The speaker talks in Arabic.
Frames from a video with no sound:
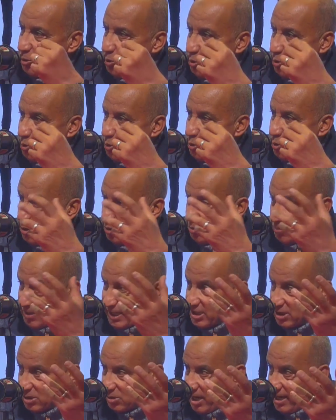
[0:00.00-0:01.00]
دي ديفونسور بعض
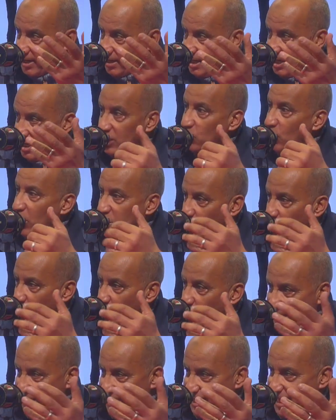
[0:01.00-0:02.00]
المرات كيكونوا باقيين صغار
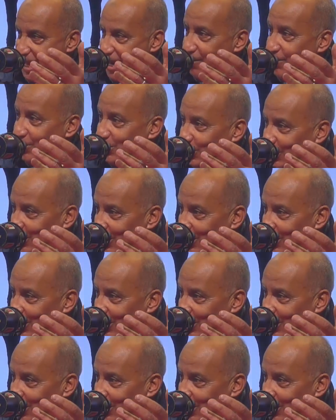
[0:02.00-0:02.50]
كتواجه